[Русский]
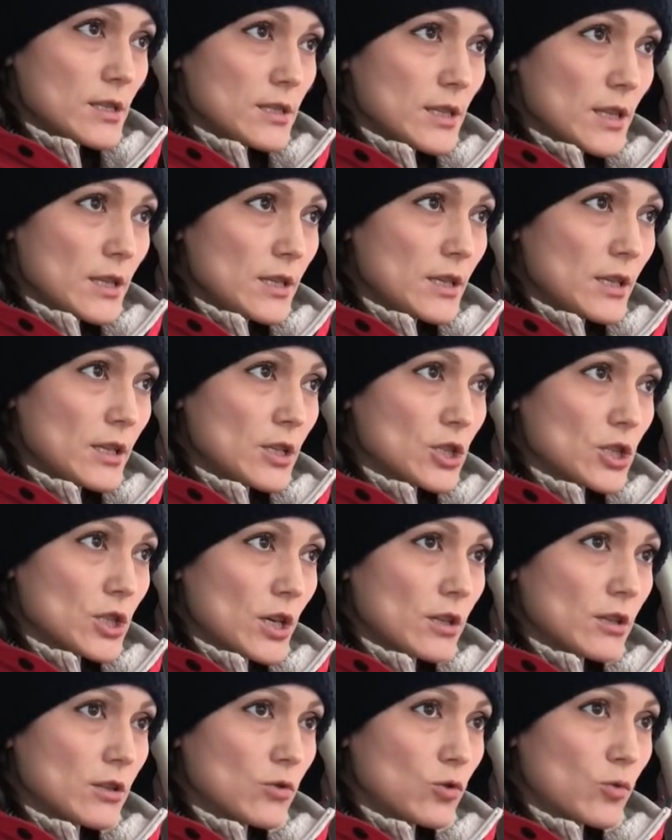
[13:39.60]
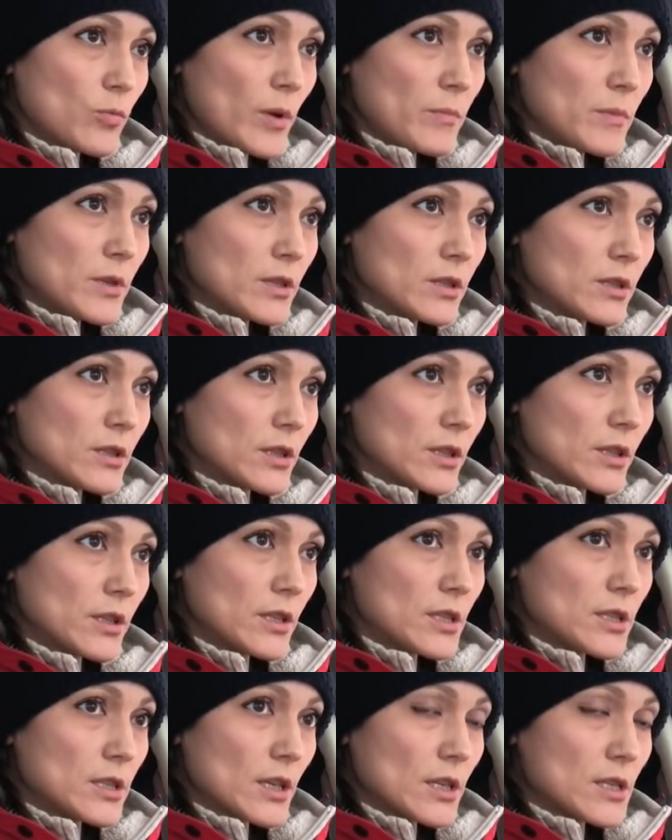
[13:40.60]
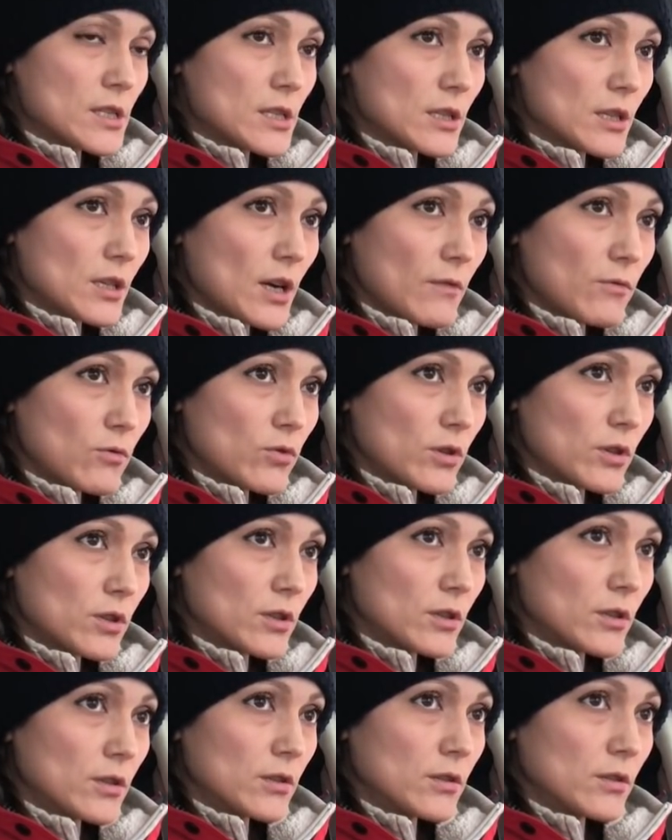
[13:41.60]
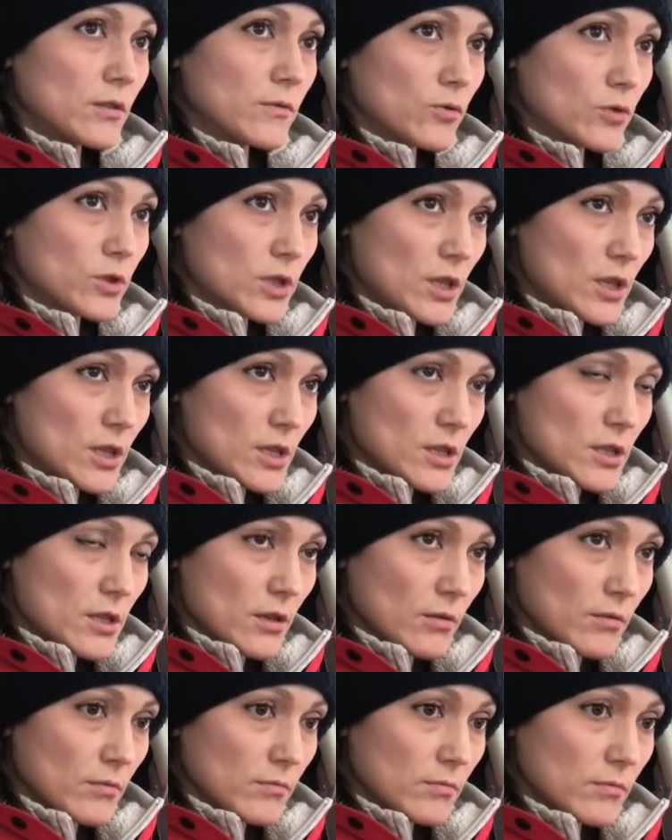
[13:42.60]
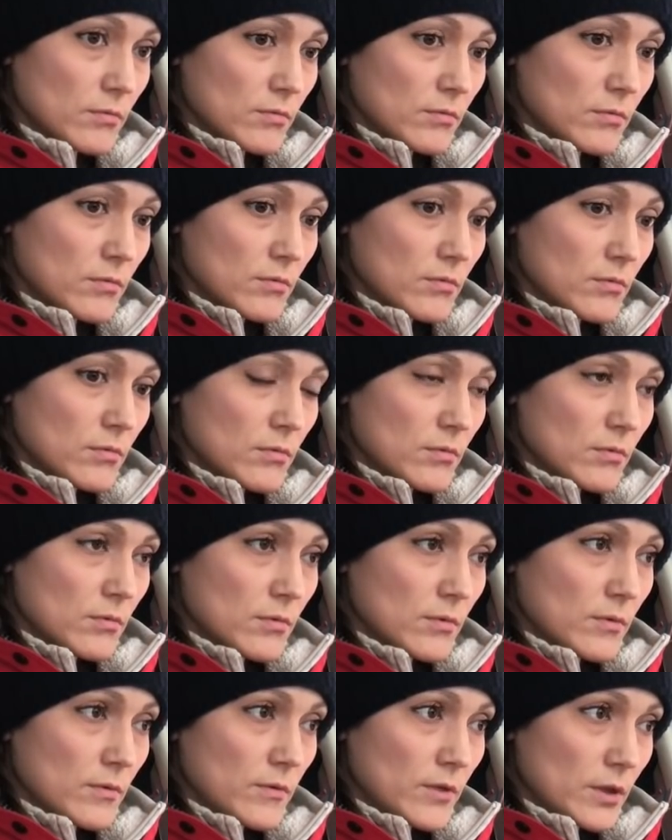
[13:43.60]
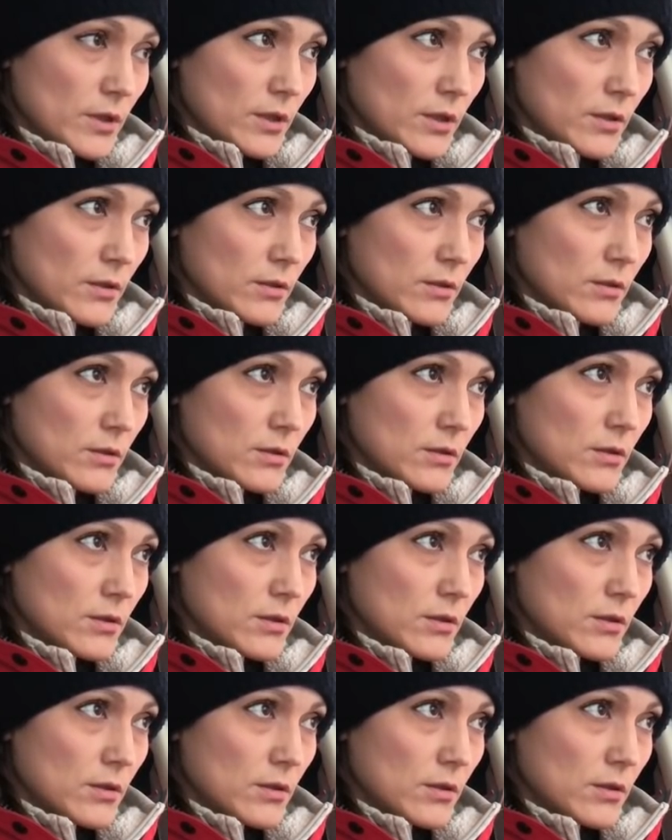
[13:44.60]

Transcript: деньги лежат до момента регистрации договора э, в Росреестре. Верно? Все правильно,